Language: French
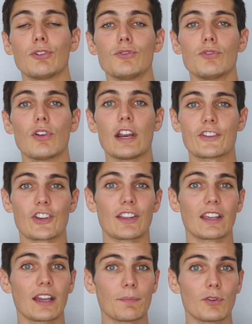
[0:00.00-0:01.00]
connus de la
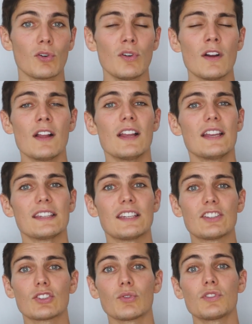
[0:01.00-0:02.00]
chaîne crypto
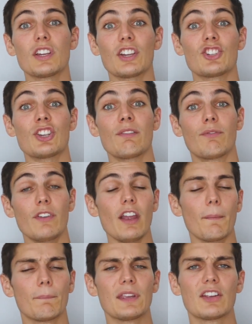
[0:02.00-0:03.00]
qui se sont dirigés
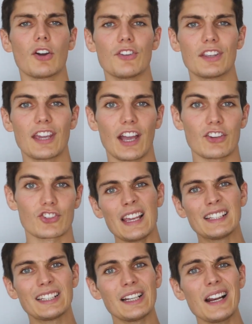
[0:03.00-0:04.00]
vers Bitcoin Cash.
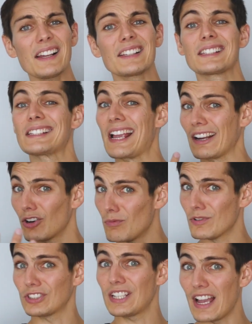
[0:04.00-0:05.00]
Et c'est là qu'il a
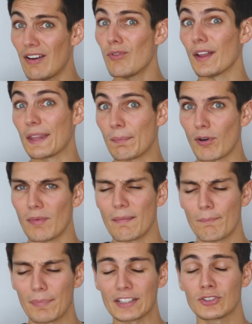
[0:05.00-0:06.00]
commencé à avoir des
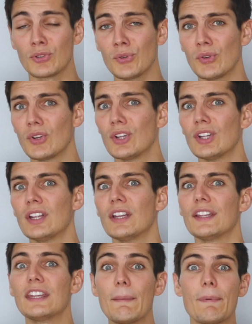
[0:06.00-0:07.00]
problèmes parce que
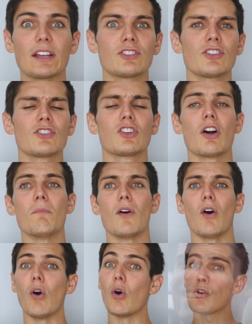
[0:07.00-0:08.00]
des personnes comme
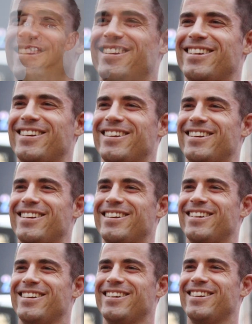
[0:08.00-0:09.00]
Roger Ver
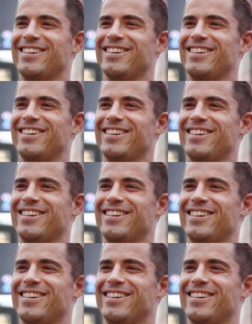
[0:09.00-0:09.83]
qui sont on va